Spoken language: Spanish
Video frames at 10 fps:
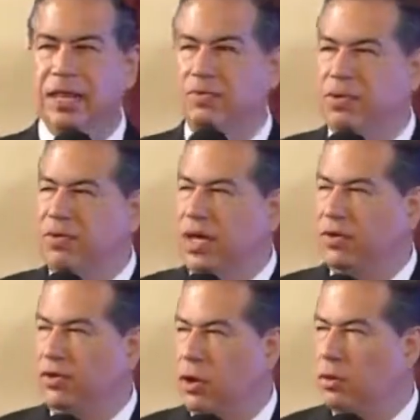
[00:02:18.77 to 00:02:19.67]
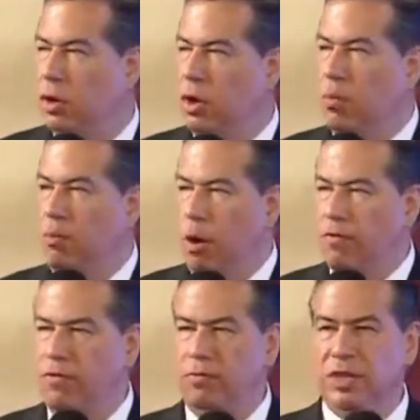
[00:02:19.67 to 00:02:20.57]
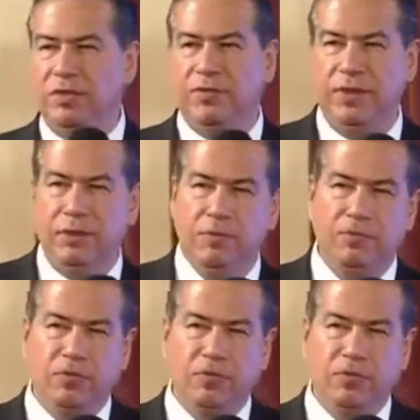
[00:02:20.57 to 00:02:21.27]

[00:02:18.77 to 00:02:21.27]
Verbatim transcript: de investigación por feminicidio.